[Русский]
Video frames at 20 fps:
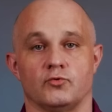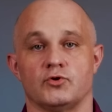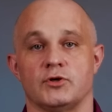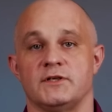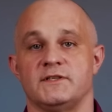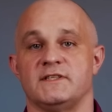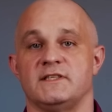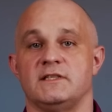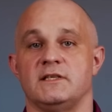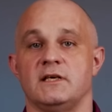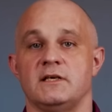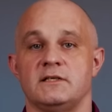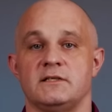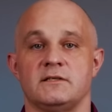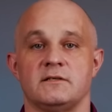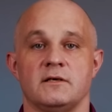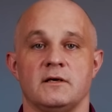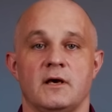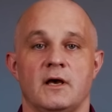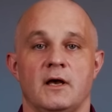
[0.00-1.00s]
Уже
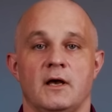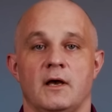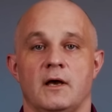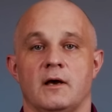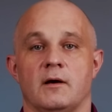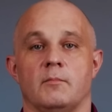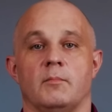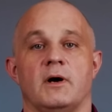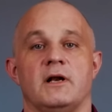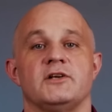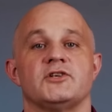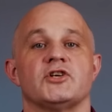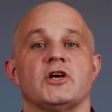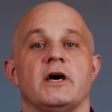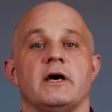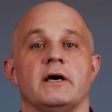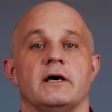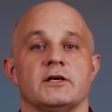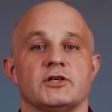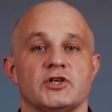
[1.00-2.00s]
здесь
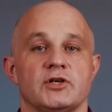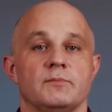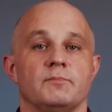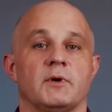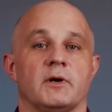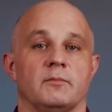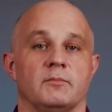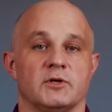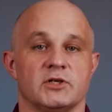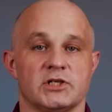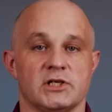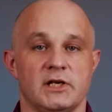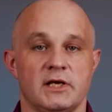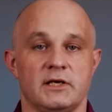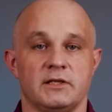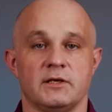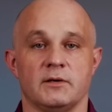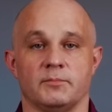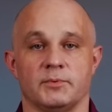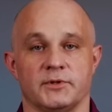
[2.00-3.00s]
большая ошибка
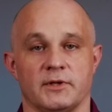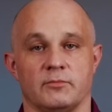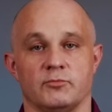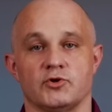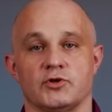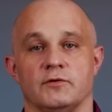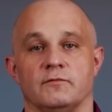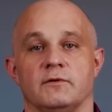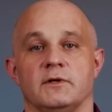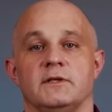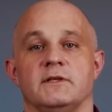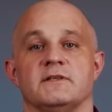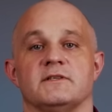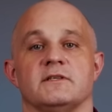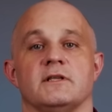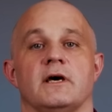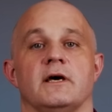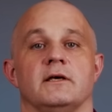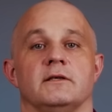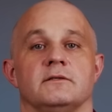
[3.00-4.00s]
мышления, потому что вы не
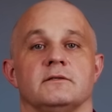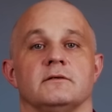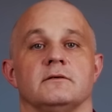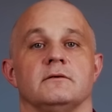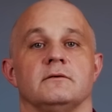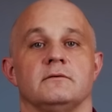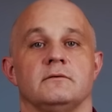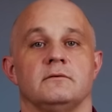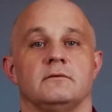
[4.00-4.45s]
знаете,